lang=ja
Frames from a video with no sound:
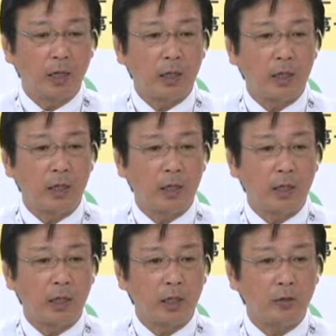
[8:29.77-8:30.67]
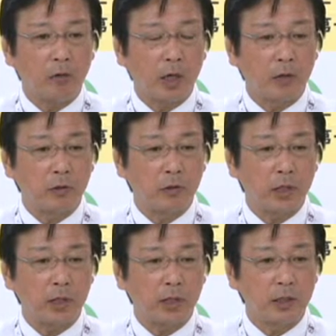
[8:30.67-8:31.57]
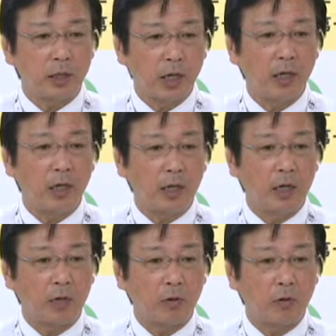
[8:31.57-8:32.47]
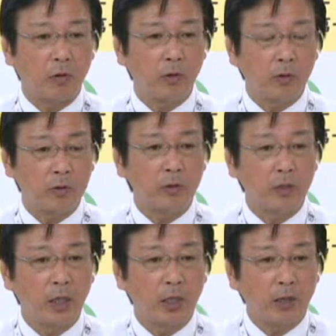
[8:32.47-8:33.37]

えー、遺族会の人たちが快く